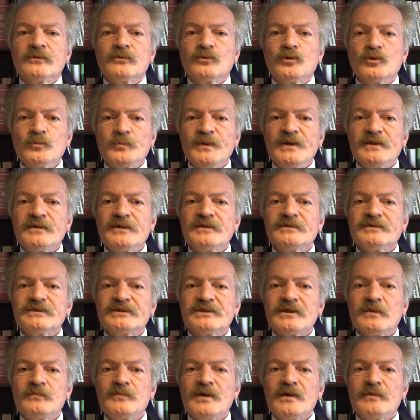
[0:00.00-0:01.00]
Gübrede
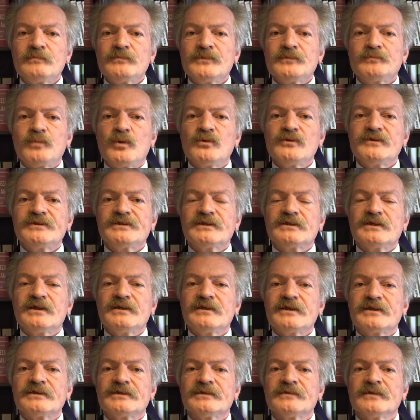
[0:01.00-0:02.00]
dışa bağımlı
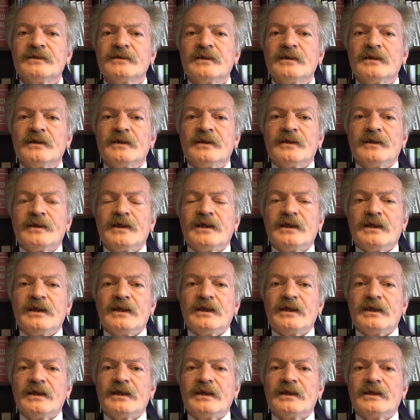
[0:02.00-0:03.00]
politikaların
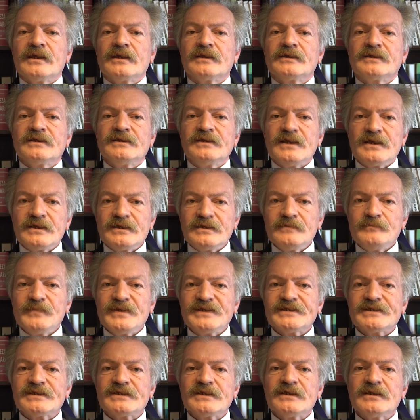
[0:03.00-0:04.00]
e,
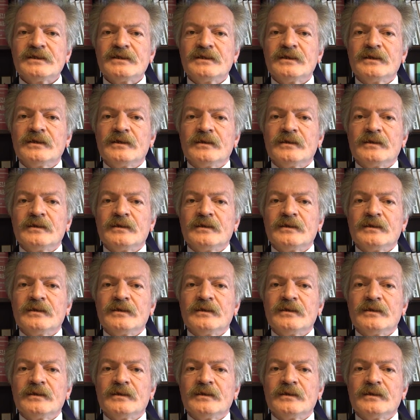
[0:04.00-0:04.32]
giderilmesi,